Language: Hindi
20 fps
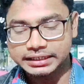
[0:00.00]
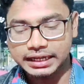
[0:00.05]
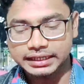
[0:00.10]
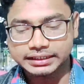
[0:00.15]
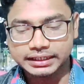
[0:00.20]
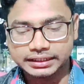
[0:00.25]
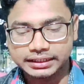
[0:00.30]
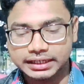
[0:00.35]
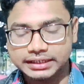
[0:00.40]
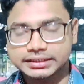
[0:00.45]
इतना
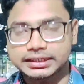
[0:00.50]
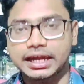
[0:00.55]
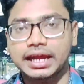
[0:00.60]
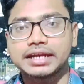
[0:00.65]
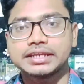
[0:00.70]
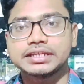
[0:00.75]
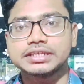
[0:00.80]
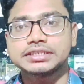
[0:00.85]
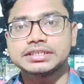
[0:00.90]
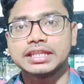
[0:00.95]
ज़्यादा
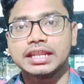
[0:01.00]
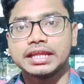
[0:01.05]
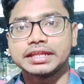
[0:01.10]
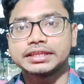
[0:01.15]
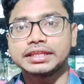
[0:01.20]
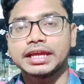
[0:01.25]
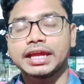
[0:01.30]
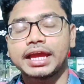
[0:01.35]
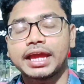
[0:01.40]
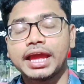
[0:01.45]
चार्जेस
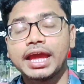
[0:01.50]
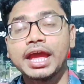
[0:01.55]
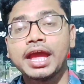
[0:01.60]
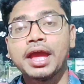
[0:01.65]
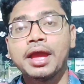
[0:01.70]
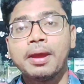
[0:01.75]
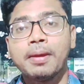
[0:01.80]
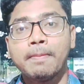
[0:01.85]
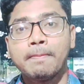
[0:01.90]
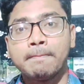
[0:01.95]
लेते हैं
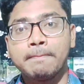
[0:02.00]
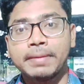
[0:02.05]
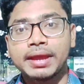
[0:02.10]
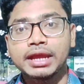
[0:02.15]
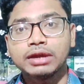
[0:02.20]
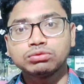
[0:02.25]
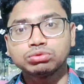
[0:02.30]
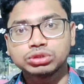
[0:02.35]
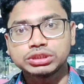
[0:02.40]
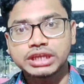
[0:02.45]

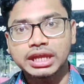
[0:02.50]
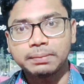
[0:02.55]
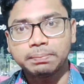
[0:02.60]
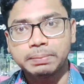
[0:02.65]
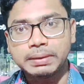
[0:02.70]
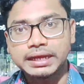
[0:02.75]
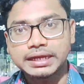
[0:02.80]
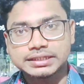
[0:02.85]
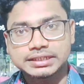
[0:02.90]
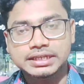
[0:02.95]
मैं उसे
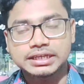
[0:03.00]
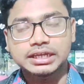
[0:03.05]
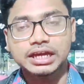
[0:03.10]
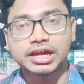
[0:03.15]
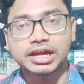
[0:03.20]
एप्लीकेशन